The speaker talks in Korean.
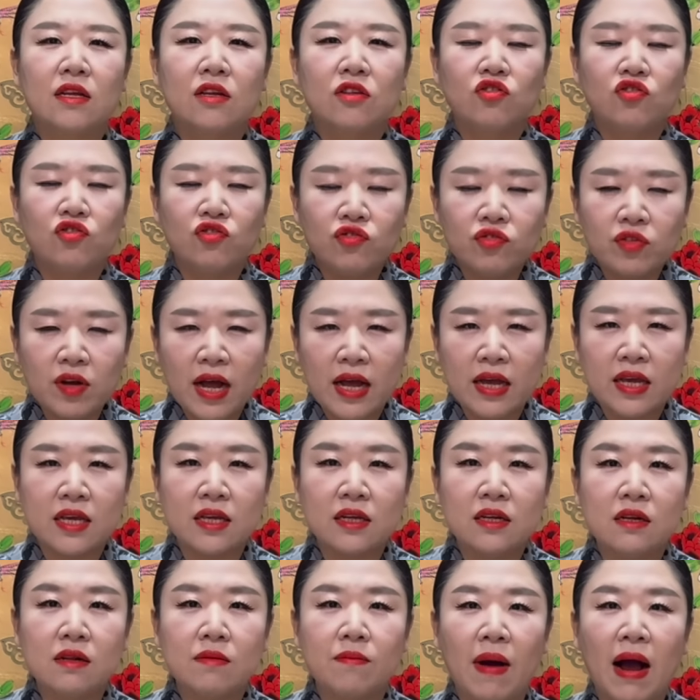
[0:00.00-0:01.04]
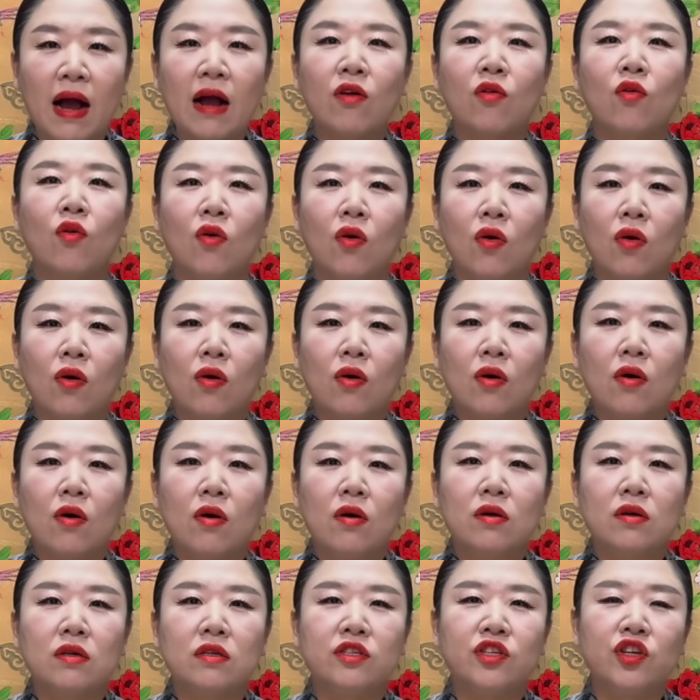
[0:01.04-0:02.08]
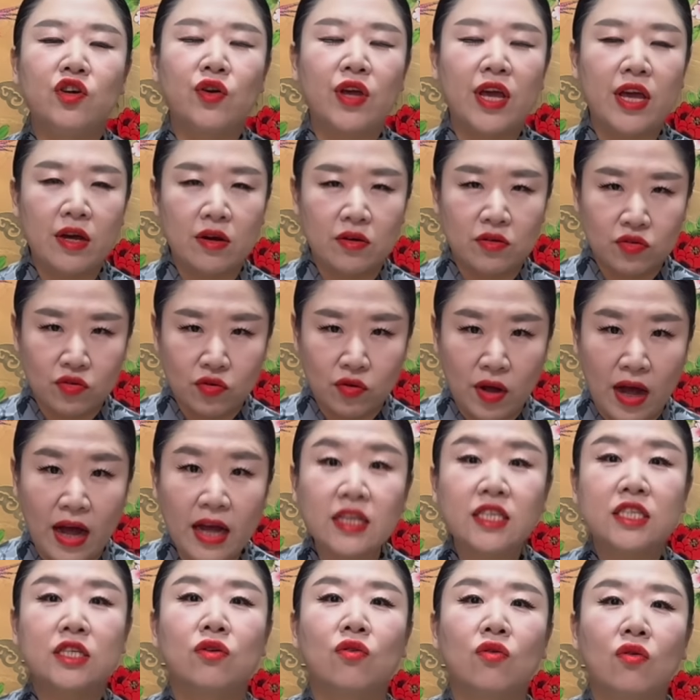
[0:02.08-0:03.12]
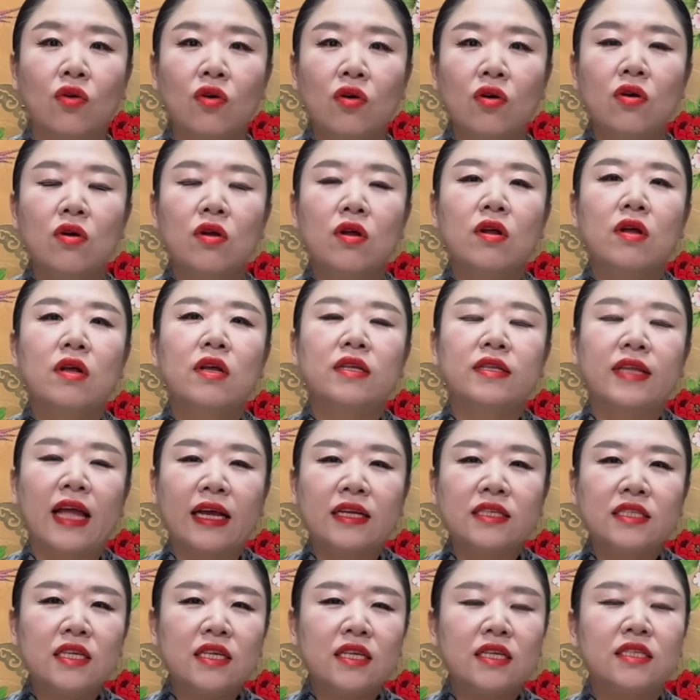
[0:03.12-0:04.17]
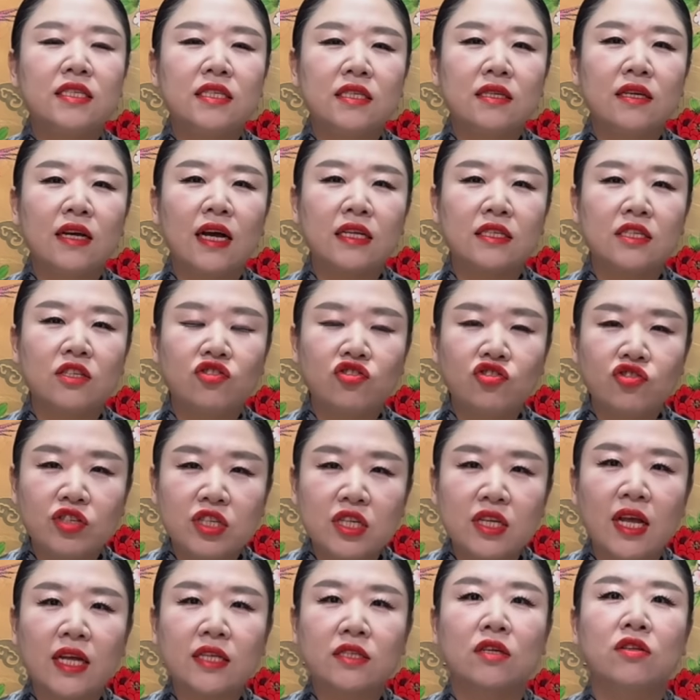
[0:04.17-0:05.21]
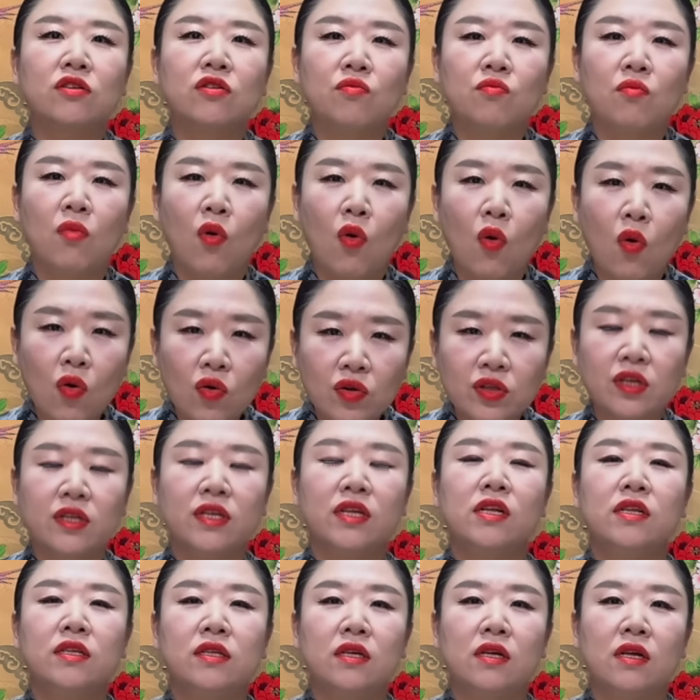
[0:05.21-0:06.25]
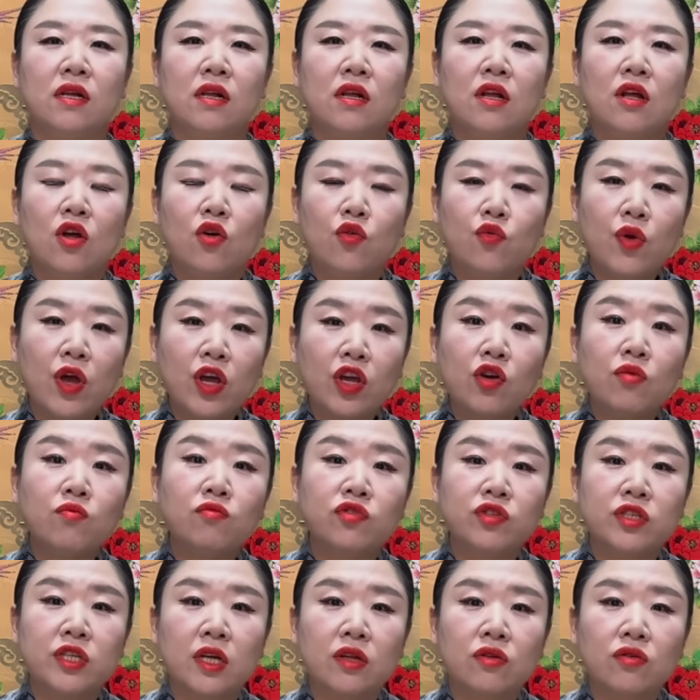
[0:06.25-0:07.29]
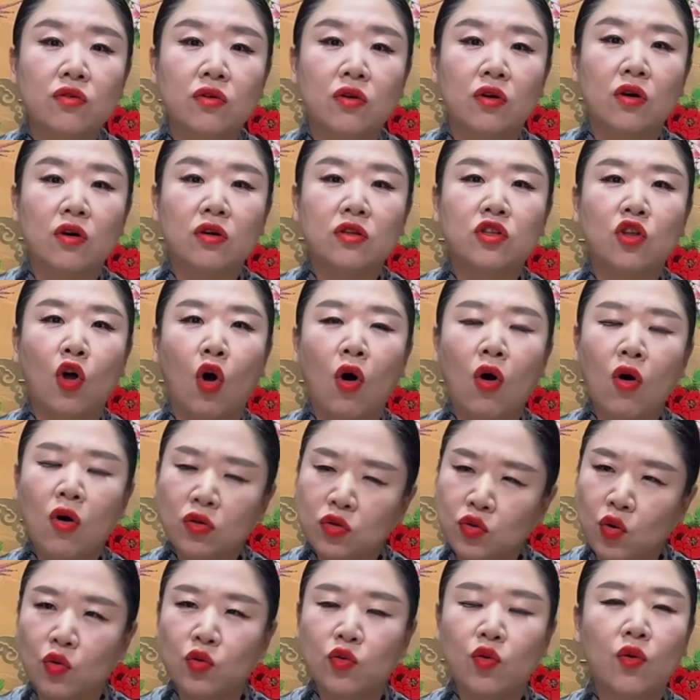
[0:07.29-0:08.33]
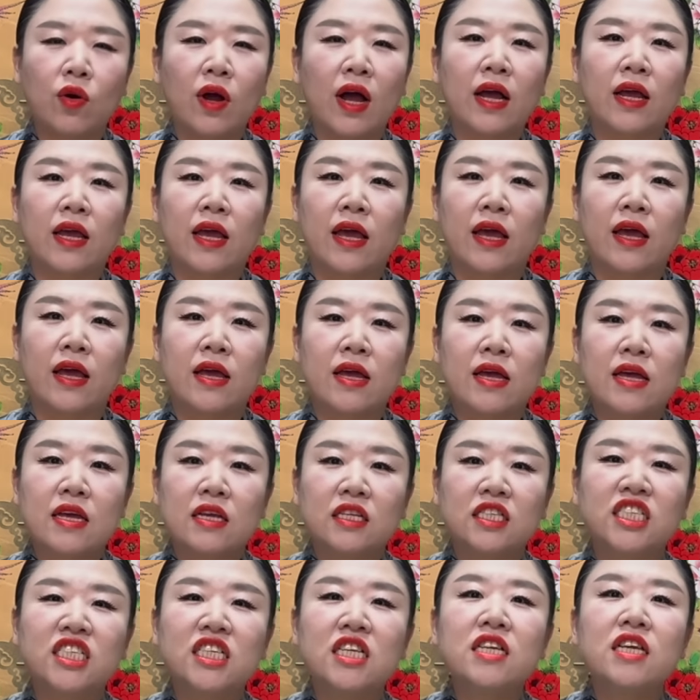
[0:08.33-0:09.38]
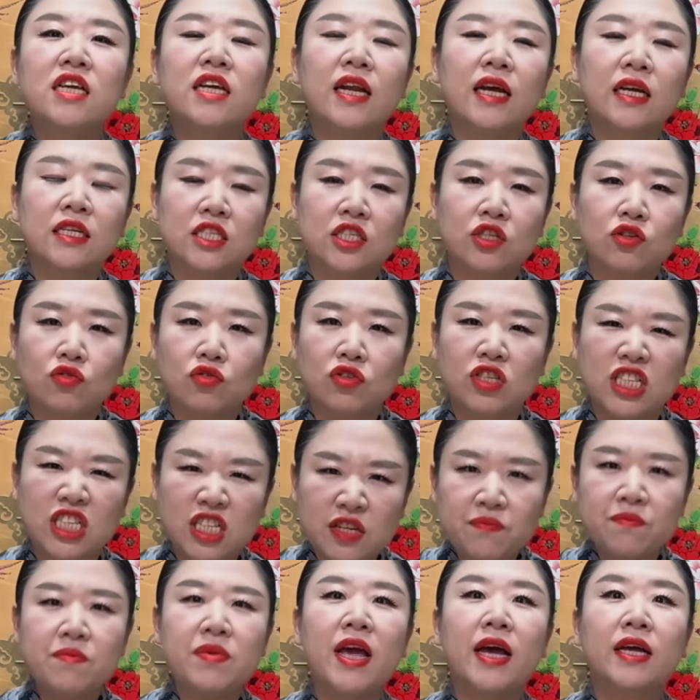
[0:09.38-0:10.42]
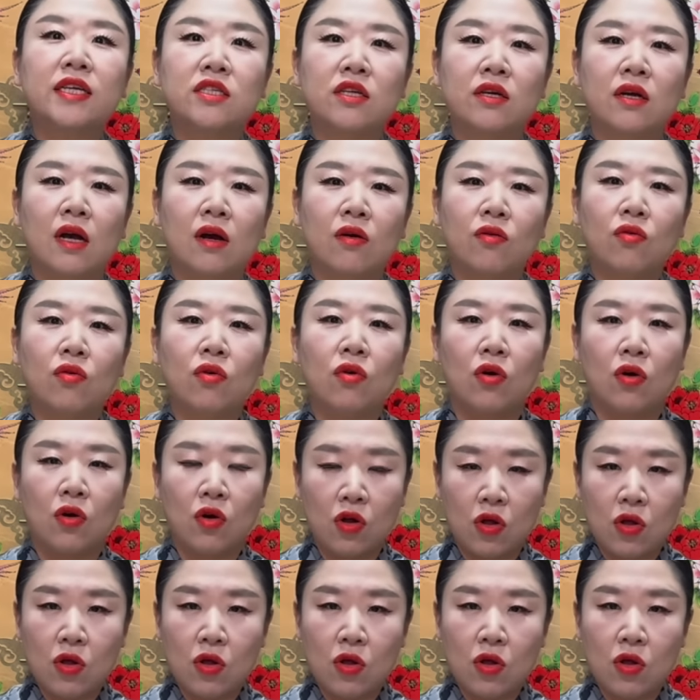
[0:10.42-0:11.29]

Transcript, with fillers: 눈과 귀를 막고 의료개혁도 하시고 당신이 지금까지 추진하셨던 모든 일들 외교 문제도 더 돈독하게 친일하시고 친미하셔갖고